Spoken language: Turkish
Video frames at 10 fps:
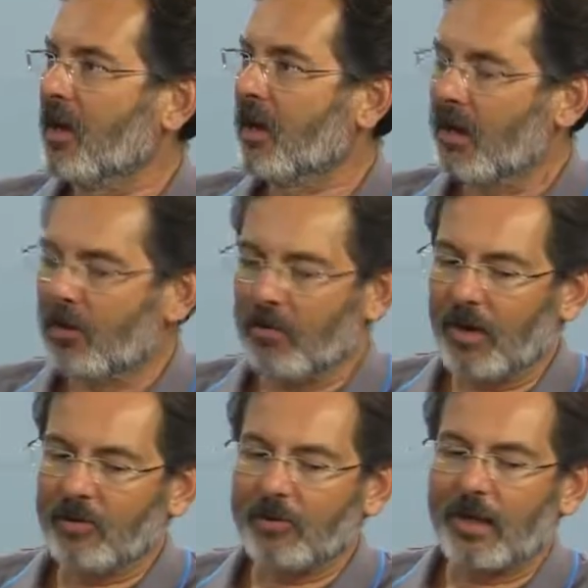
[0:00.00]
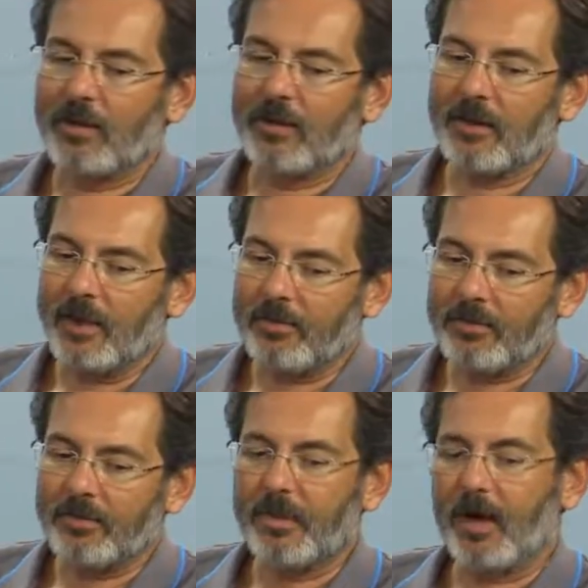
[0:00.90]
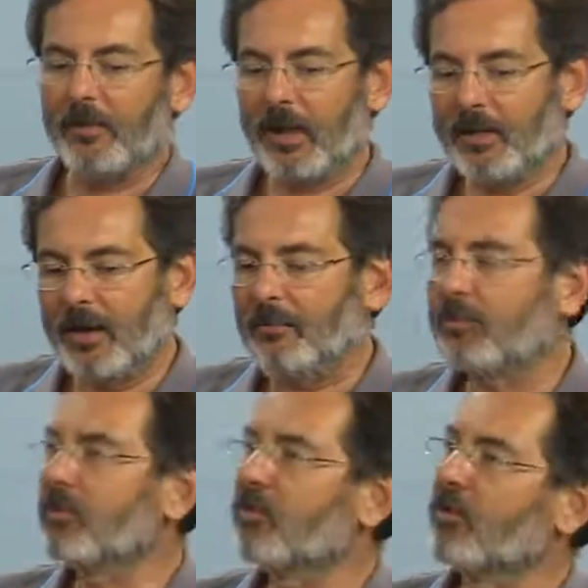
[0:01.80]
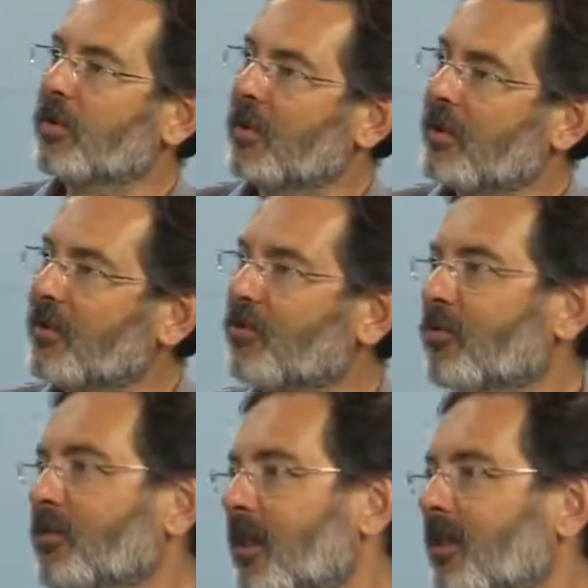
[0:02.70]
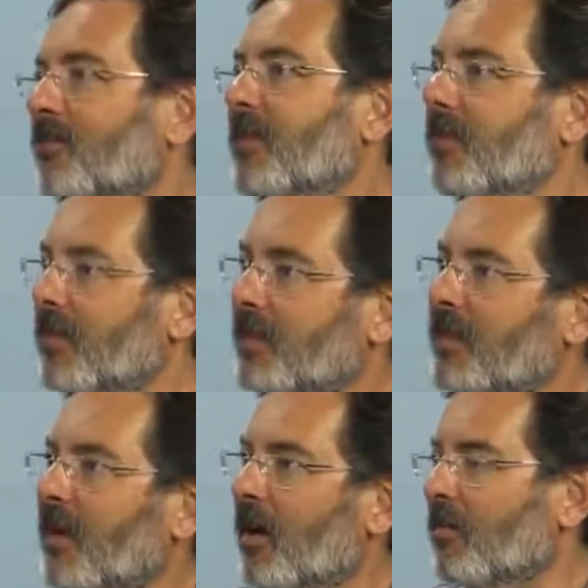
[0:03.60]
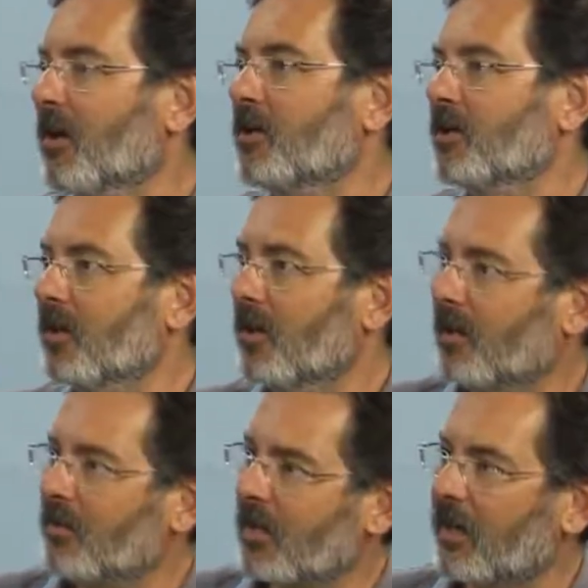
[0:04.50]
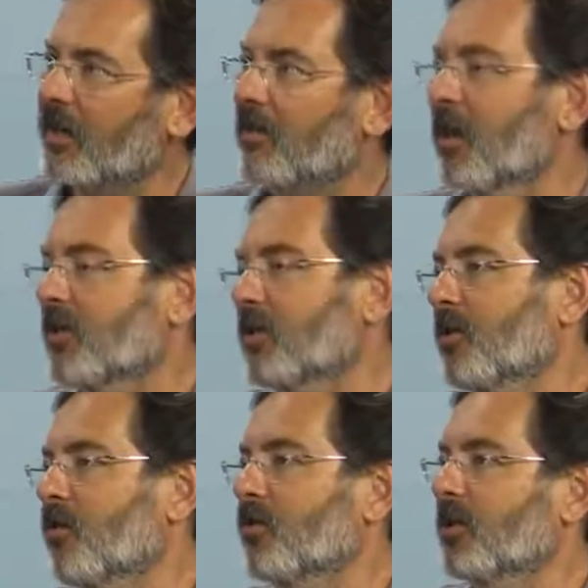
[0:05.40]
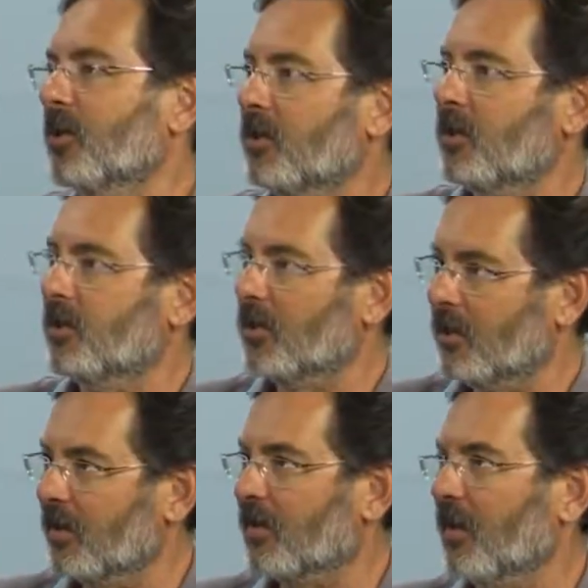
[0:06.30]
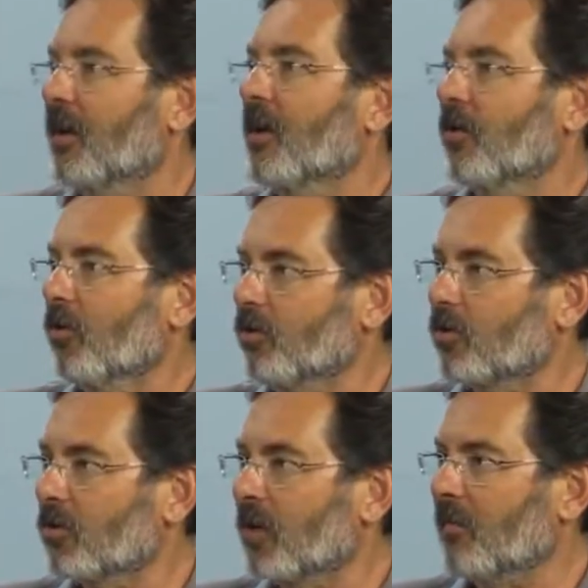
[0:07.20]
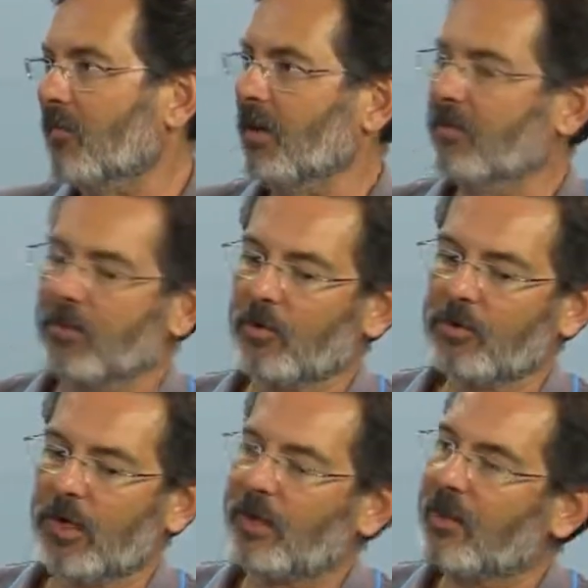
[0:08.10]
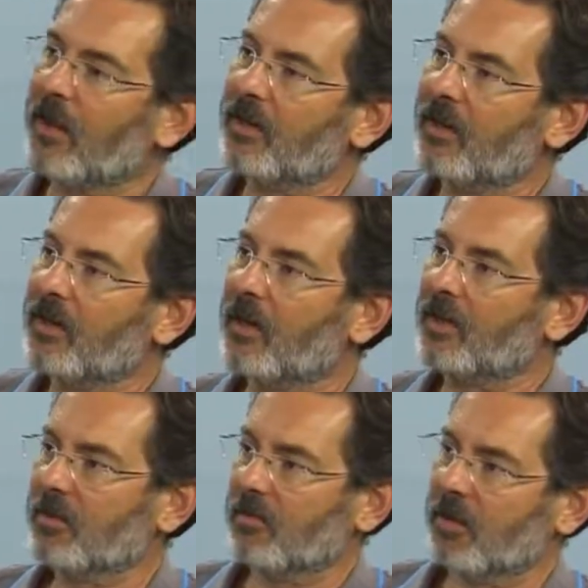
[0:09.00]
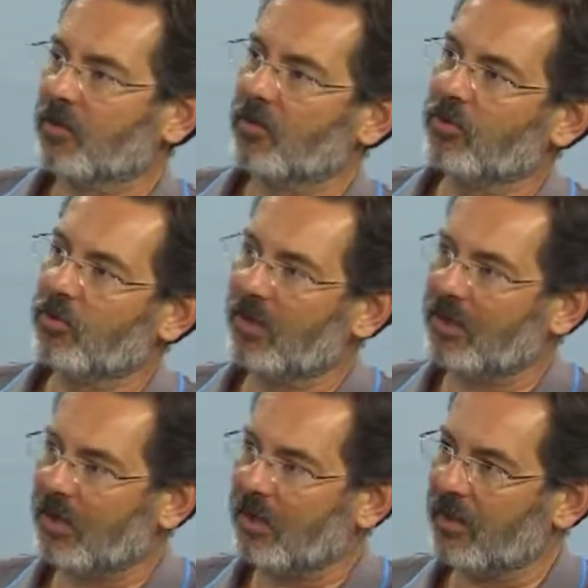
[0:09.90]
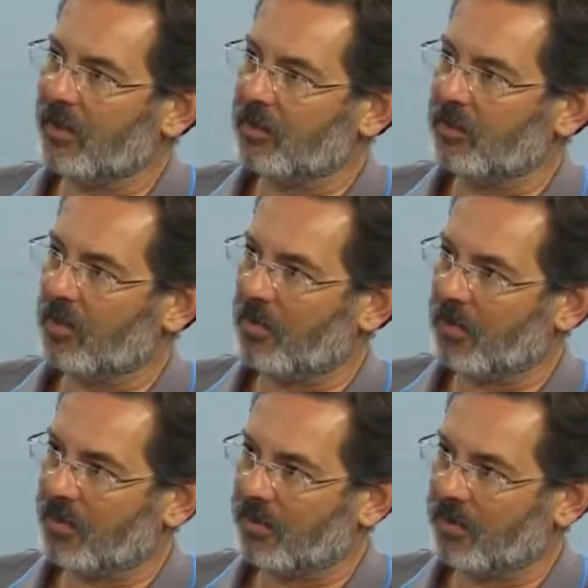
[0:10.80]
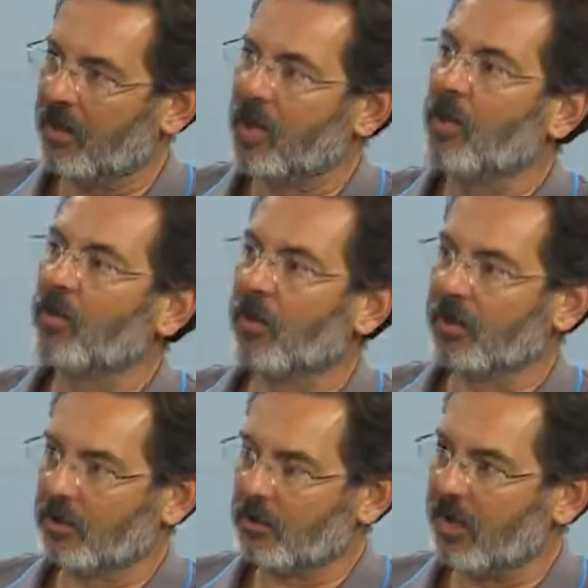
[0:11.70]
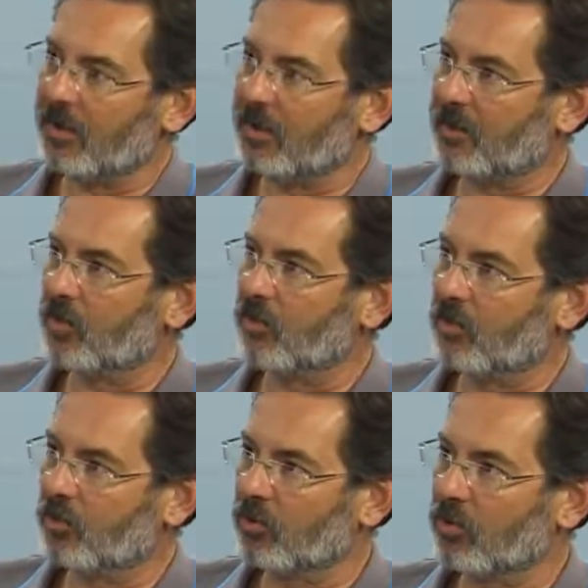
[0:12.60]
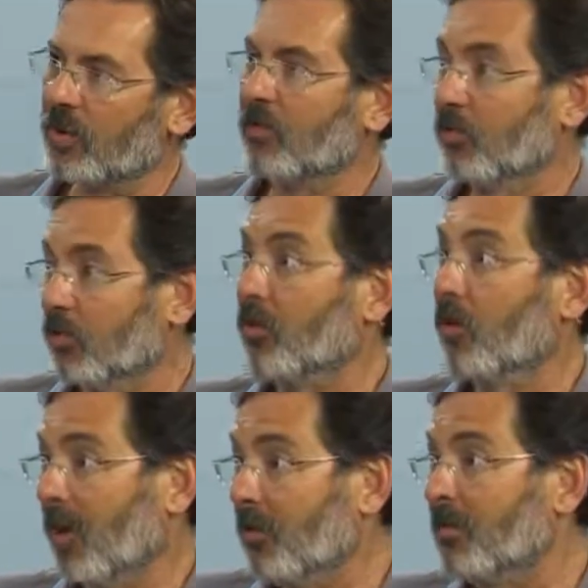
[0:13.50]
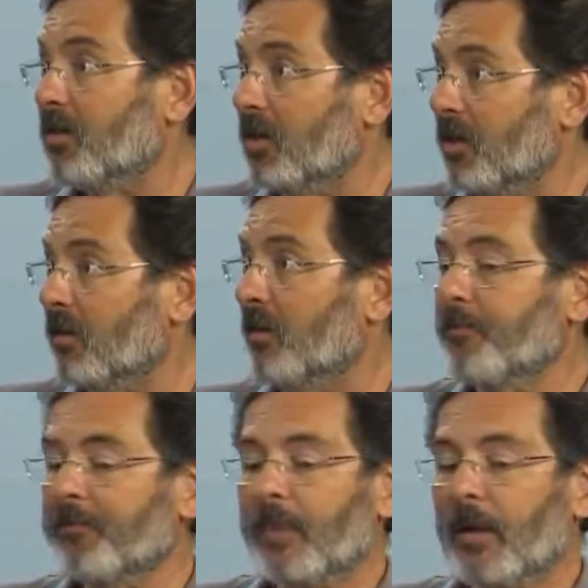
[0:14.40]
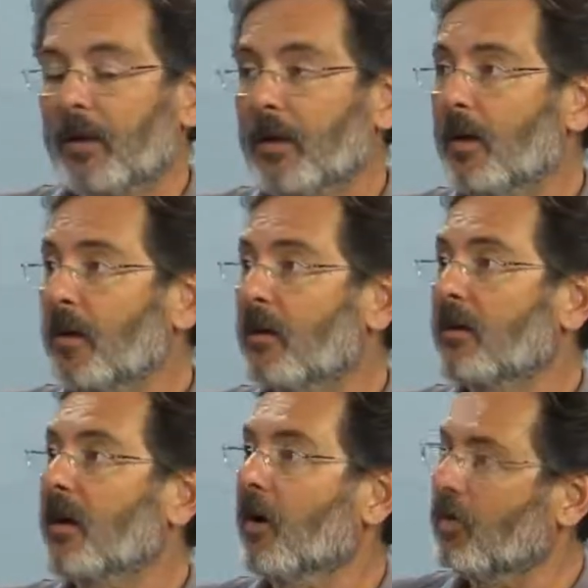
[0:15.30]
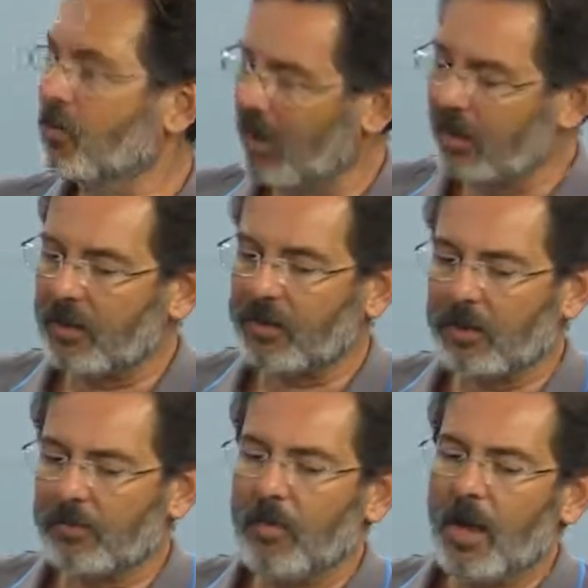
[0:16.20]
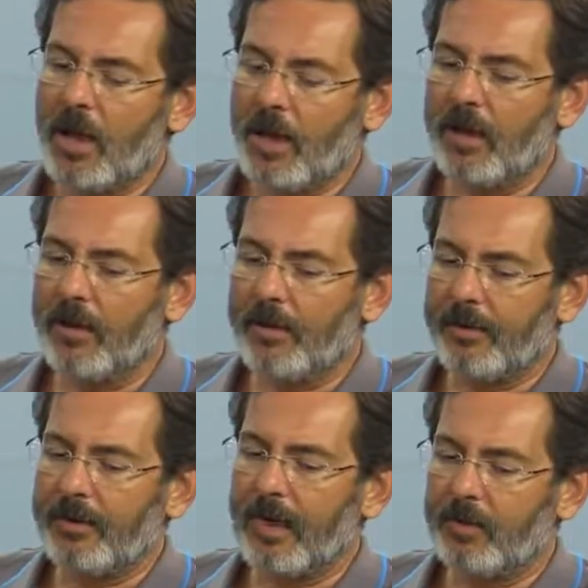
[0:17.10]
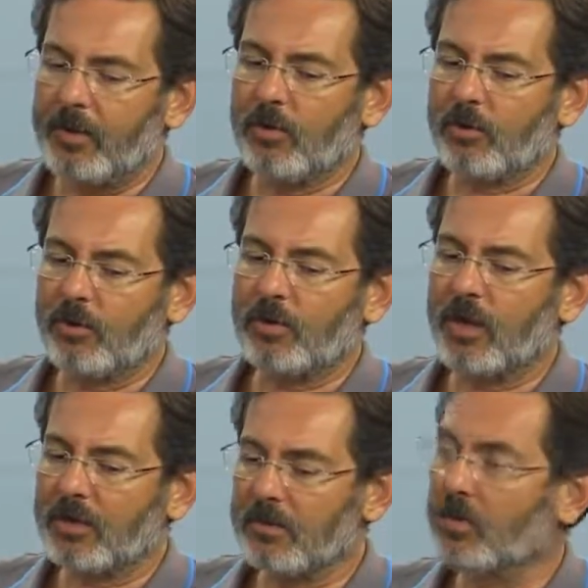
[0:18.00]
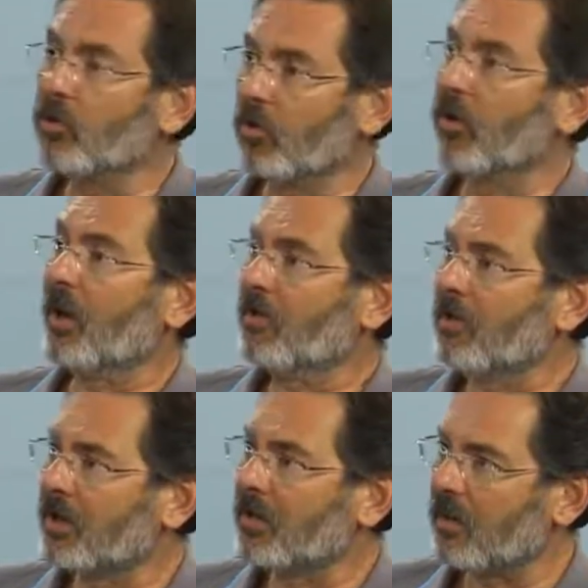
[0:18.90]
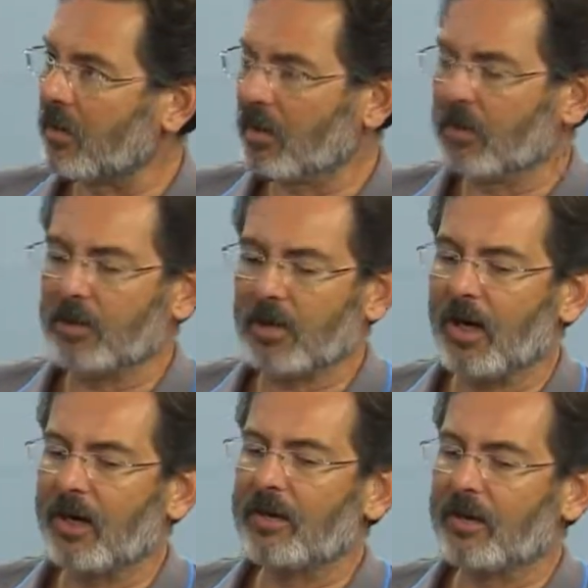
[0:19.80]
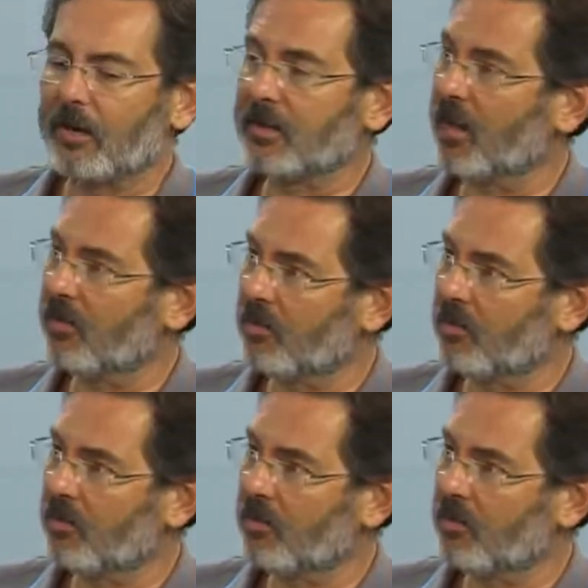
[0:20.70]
E, Güven Güzelleri de hep ya ben de hep bunu Türkiye'de Türkçe yapılsa ama işte bir edebiyatçı da olsa işin içinde diye konuşurken benim de o tarihlerde Nazım Hikmet Kültür ve Sanat Araştırma Merkezi Boğaziçi Üniversitesi'nde kurulmuştu ki bu önemli bir şeydi. Biraz oradan ee, da detaylı bahsedebilir da anlatayım. Ee, yani biliyorsunuz Nazım Hikmet çok önemli bir e, şair, yazar ve